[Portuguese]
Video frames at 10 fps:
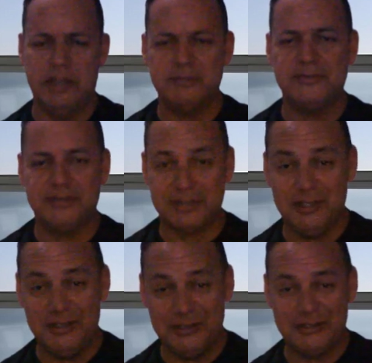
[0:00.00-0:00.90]
que é o
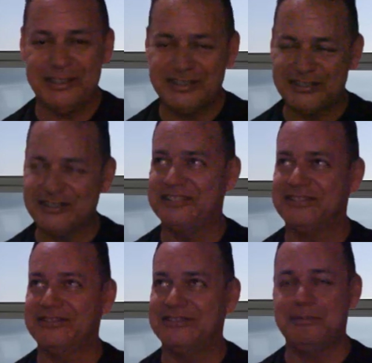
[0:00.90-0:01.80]
Carlos Miguel,
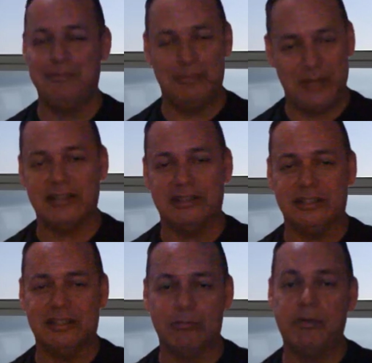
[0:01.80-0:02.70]
mesmo
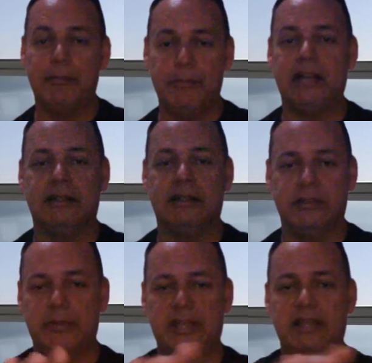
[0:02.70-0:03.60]
saindo, olha
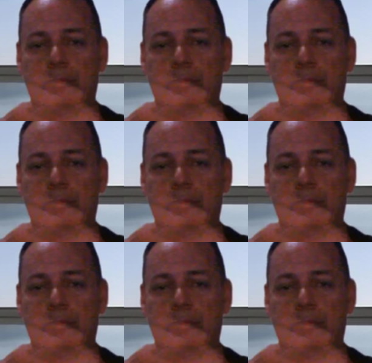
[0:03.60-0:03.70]
só,